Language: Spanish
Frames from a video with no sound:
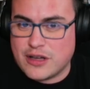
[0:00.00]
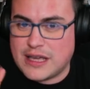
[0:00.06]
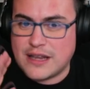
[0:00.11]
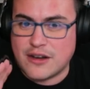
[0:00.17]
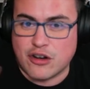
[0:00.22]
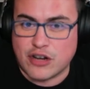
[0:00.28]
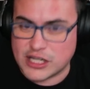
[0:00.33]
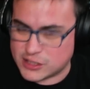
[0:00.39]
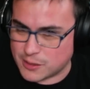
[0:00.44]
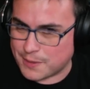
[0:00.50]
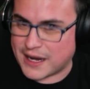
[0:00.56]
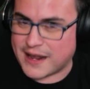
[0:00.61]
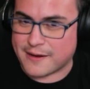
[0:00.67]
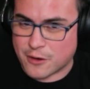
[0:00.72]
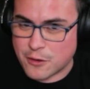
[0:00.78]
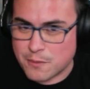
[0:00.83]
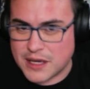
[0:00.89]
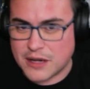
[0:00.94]
y no quiso
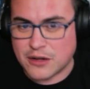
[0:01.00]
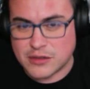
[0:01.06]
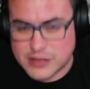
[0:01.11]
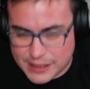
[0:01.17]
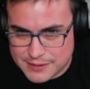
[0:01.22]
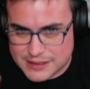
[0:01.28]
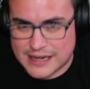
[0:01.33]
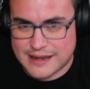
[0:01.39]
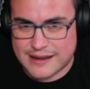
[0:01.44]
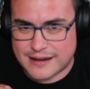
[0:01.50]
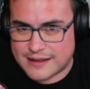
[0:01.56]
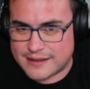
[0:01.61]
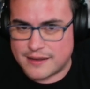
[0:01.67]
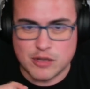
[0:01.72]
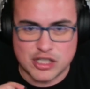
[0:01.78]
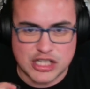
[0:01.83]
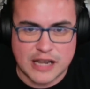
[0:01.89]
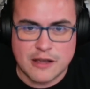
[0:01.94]
pelear conmigo, ¿sabes? Le,
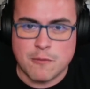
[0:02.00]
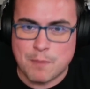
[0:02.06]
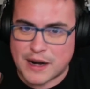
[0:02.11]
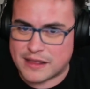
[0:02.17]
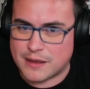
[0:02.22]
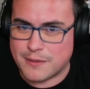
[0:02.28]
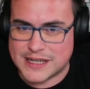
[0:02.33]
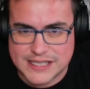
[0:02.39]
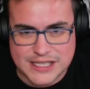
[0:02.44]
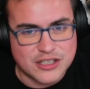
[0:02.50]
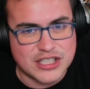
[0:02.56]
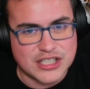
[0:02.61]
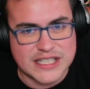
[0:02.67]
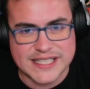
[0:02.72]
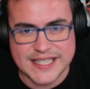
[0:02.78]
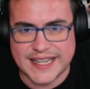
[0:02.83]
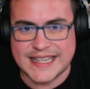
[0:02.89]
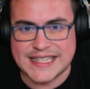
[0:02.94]
dimos ahí un par de básicos
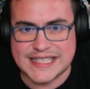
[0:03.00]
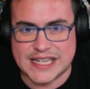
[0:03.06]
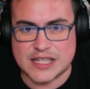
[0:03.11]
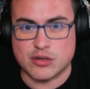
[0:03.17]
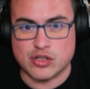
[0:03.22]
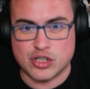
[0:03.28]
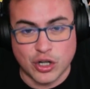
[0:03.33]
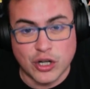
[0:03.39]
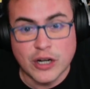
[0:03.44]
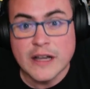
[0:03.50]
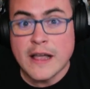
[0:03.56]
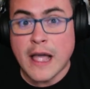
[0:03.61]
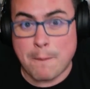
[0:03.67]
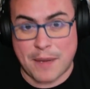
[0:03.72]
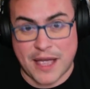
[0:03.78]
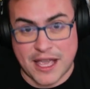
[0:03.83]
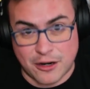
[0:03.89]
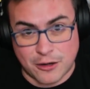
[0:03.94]
y se, y se asustó.
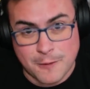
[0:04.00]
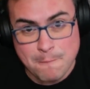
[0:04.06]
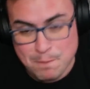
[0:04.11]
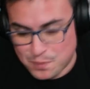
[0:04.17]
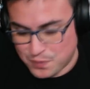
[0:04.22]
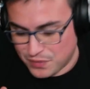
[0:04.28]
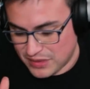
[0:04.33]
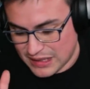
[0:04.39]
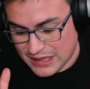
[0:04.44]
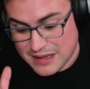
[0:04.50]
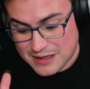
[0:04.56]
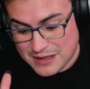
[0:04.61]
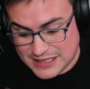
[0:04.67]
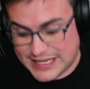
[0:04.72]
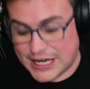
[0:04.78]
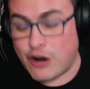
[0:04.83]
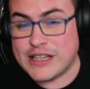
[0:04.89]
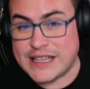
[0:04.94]
Pero
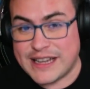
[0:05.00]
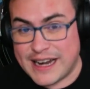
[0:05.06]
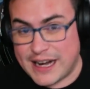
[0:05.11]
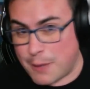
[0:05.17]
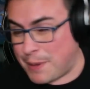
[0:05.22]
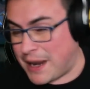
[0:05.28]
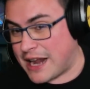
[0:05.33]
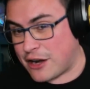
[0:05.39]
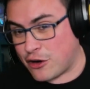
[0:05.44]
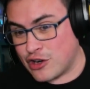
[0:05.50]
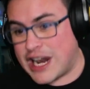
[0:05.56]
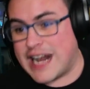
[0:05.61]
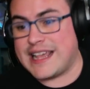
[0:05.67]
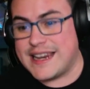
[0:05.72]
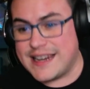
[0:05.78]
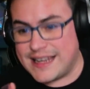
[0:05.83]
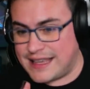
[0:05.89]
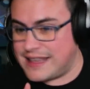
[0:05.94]
Llegó a tener que pelear con
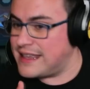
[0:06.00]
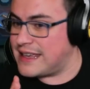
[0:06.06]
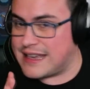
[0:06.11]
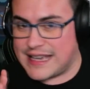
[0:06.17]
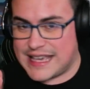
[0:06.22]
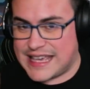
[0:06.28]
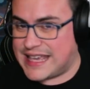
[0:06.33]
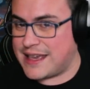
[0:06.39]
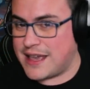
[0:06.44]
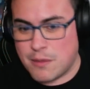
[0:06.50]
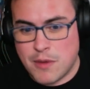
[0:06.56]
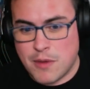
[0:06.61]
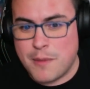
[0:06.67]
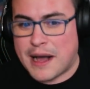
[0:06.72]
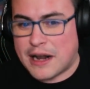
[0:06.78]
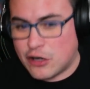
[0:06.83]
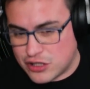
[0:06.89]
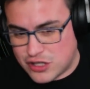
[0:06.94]
alguien y, me
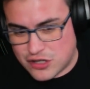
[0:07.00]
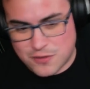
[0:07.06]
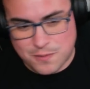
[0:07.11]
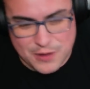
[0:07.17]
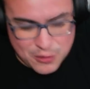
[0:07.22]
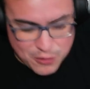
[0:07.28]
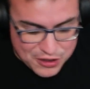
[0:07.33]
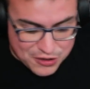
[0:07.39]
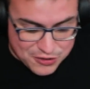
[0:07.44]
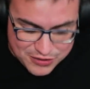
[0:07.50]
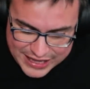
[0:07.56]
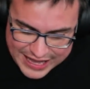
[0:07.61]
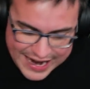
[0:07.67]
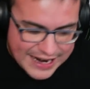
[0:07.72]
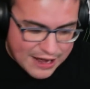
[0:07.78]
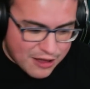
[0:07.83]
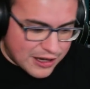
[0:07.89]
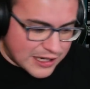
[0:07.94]
iba al hoyo. Pero bueno, he
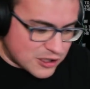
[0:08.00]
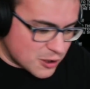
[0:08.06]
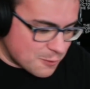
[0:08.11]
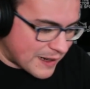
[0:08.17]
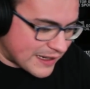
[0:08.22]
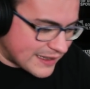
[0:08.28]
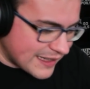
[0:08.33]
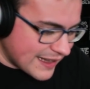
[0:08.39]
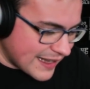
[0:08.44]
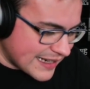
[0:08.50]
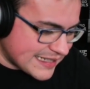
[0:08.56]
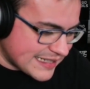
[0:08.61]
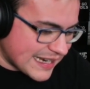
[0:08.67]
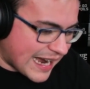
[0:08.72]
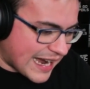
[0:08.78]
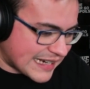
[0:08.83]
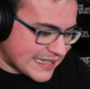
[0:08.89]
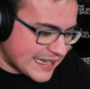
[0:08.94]
ganado las dos
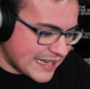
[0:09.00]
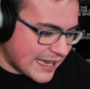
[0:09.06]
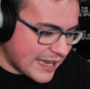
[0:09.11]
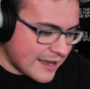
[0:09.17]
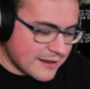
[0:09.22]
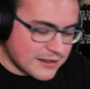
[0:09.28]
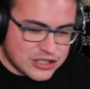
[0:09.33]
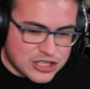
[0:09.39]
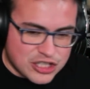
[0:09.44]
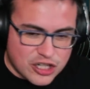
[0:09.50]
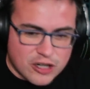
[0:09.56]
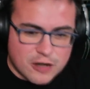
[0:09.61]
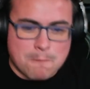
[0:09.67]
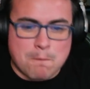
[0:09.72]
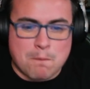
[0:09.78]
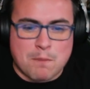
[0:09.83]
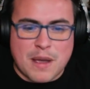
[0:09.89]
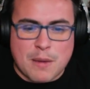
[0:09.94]
partidas, así que
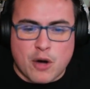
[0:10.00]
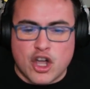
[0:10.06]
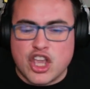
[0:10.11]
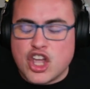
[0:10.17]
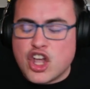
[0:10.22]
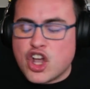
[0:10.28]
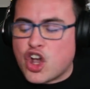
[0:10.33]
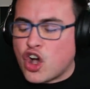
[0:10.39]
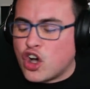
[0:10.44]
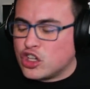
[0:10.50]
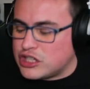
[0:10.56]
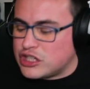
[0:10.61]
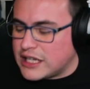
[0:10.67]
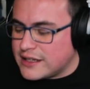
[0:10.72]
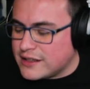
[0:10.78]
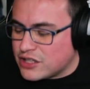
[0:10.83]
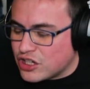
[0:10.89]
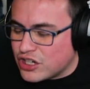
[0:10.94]
yo me voy
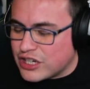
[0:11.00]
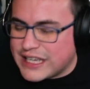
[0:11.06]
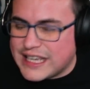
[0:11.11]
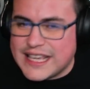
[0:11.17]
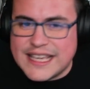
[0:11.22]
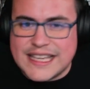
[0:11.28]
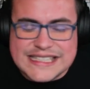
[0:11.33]
contento y